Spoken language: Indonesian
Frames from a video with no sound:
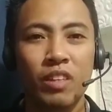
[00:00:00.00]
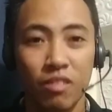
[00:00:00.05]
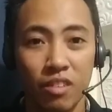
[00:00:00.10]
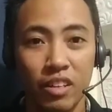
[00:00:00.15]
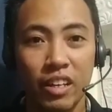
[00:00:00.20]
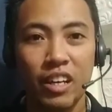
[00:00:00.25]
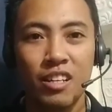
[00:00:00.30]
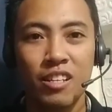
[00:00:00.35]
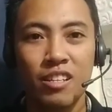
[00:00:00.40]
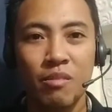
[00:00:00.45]

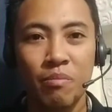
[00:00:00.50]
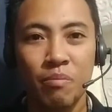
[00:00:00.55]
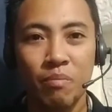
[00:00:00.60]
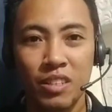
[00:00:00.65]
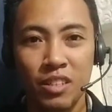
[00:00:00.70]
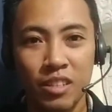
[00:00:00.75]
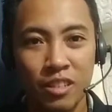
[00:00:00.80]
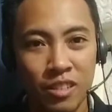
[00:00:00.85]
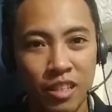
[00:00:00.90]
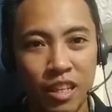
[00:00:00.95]
Oke,
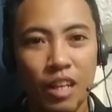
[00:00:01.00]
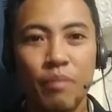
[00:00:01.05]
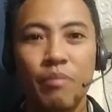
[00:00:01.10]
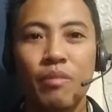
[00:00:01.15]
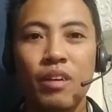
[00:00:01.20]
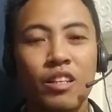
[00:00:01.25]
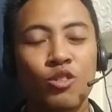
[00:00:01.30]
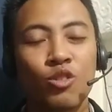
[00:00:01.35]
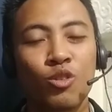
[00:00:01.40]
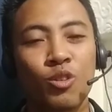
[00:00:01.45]
masih salam
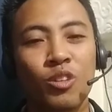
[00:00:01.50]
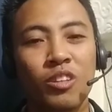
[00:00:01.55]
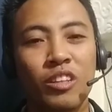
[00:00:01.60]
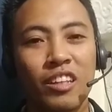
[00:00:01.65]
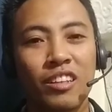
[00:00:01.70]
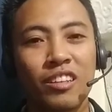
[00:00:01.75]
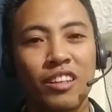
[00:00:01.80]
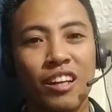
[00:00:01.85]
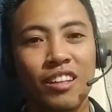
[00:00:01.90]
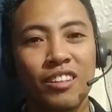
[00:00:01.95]
dari sudut
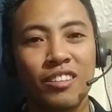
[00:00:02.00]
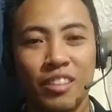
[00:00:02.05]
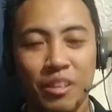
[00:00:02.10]
netral.